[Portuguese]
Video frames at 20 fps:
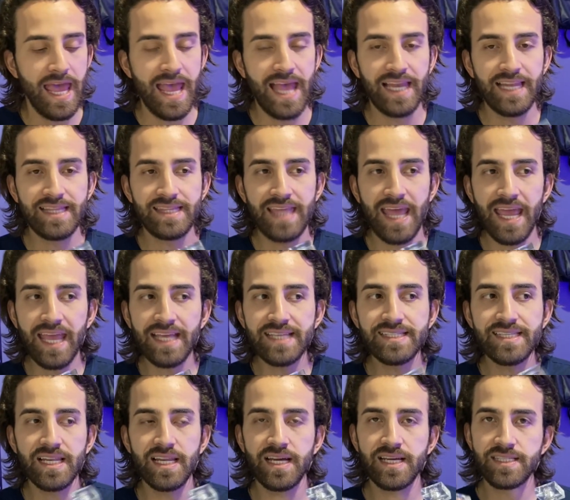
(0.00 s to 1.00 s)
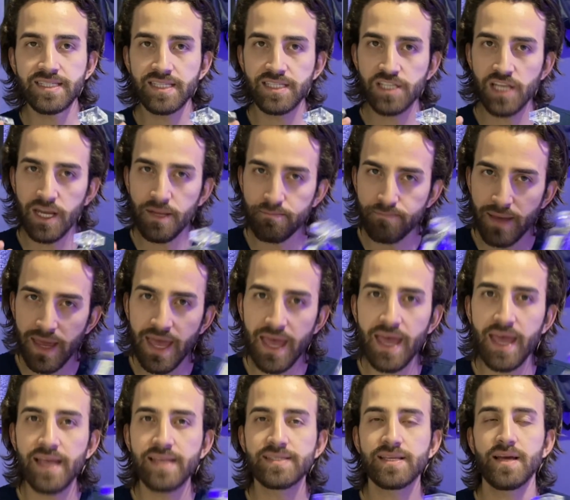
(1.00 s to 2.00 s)
ele tem esse lance de
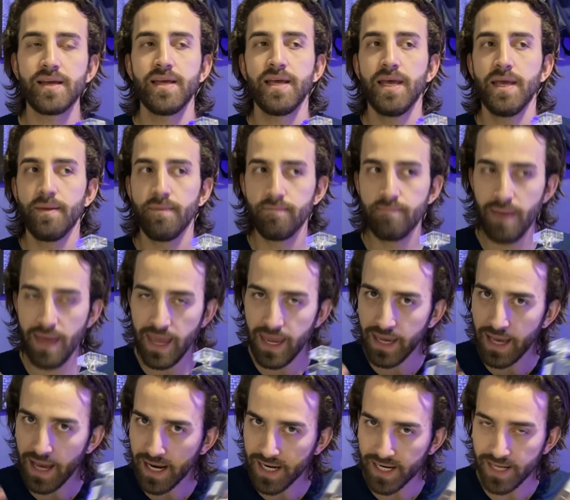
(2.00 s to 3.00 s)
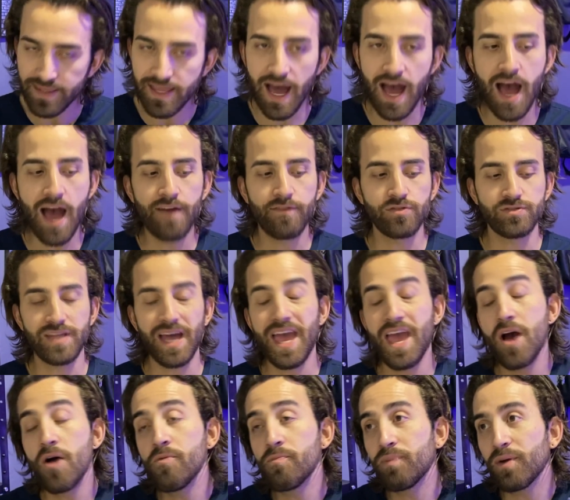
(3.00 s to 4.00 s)
limpeza, bem agradável, tá?
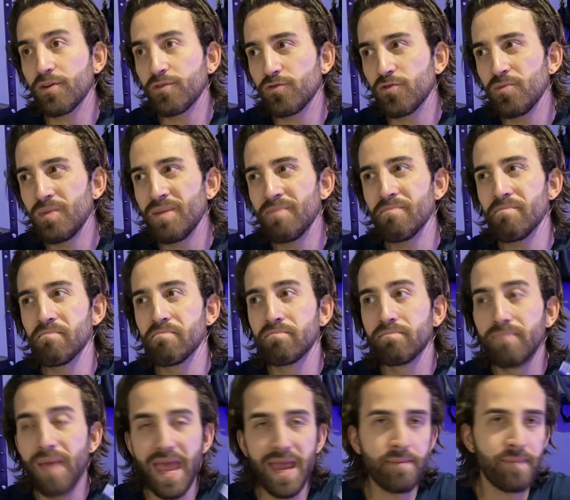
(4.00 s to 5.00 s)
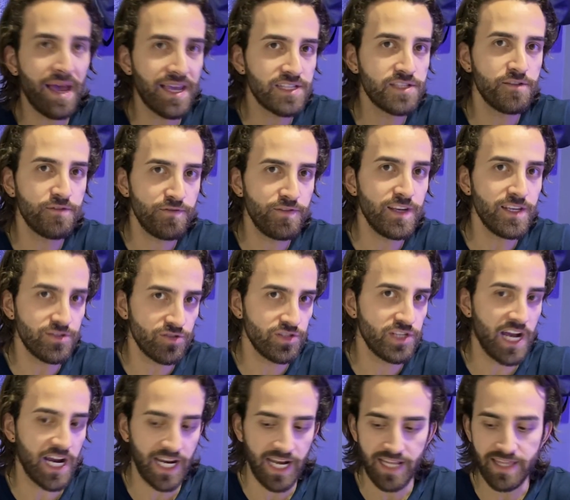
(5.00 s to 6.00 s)
É um perfume bem mais difícil
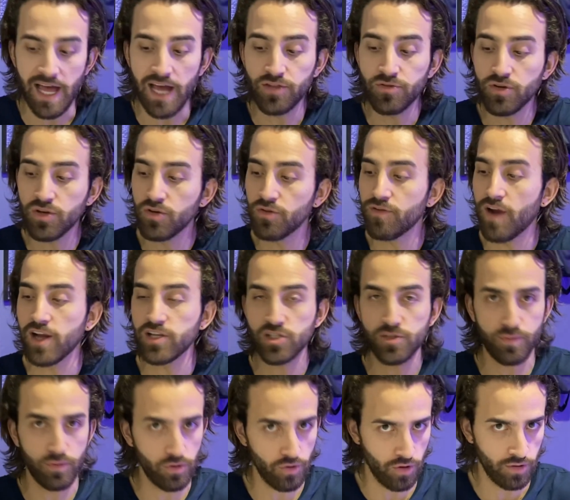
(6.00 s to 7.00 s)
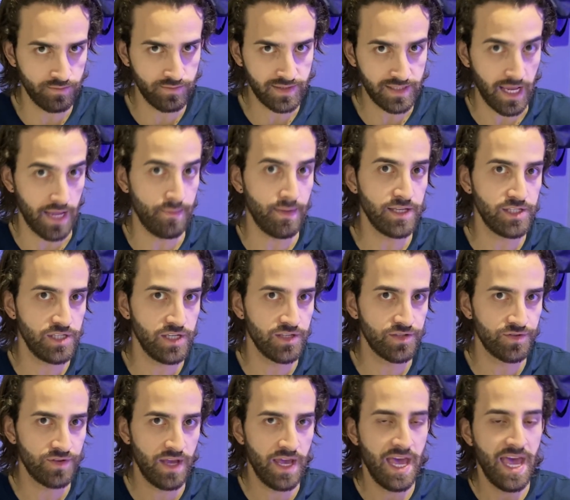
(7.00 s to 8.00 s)
de agradar do que o Versus por Homem, saiba
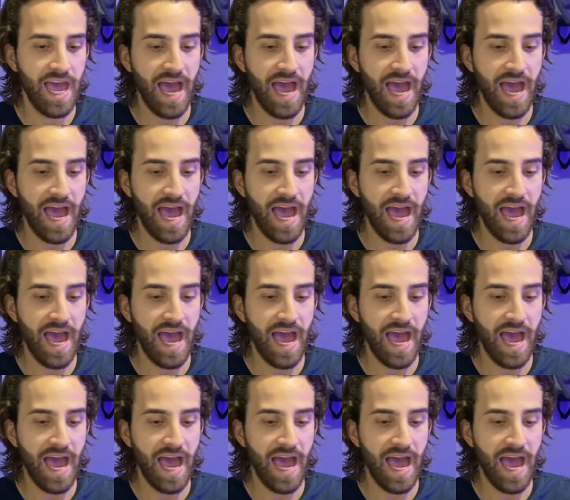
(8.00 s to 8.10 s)
disso.